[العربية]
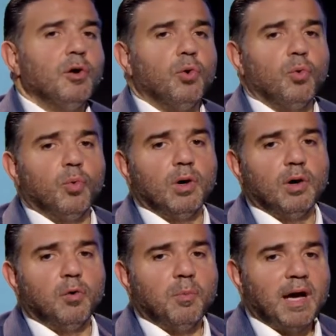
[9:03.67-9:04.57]

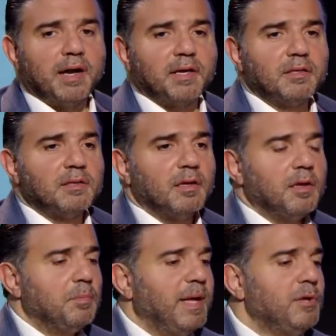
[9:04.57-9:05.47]
ومعركة
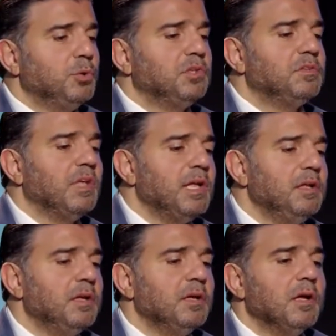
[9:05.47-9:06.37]
بيروت
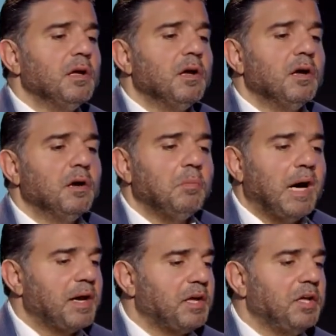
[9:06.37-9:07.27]
الثانية آه،
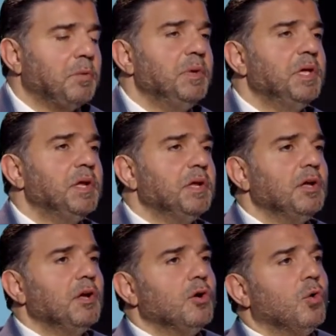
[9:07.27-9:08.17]
معركة كبيرة
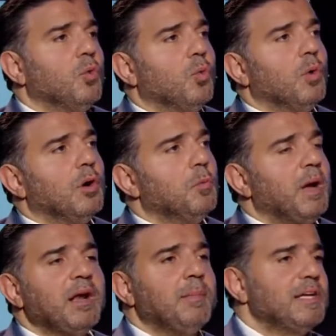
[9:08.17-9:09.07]

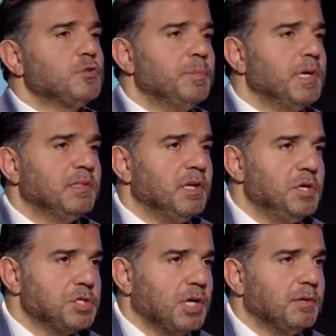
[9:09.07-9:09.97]
ومنا محسومة
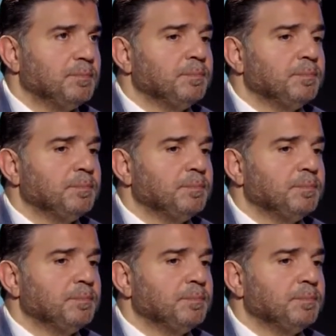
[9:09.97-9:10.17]
نتائجها